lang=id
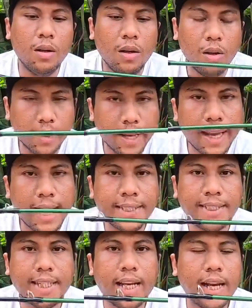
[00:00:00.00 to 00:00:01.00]
Oke
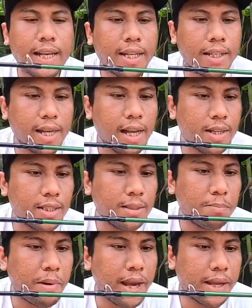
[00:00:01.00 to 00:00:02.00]
guys, sekarang kita ke
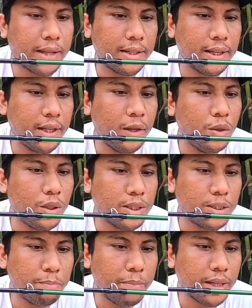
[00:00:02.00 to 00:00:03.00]
spek. Jadi untuk
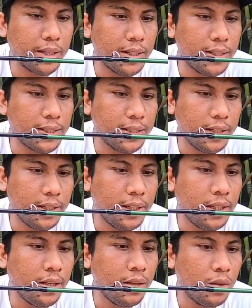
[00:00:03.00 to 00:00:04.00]
speknya di
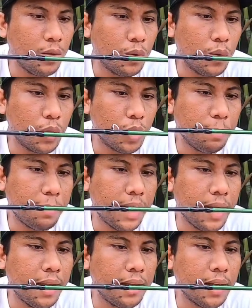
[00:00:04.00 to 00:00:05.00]
sini untuk
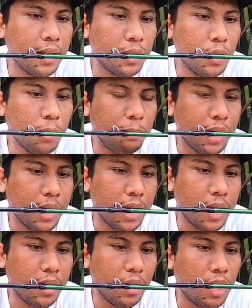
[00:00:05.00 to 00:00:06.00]
PE nya itu
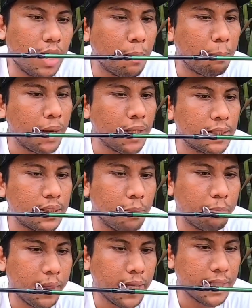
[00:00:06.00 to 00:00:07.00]
PE 08
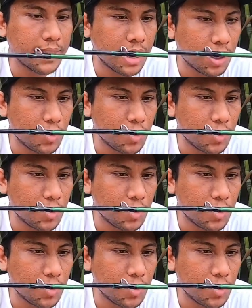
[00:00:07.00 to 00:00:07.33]
sampai satu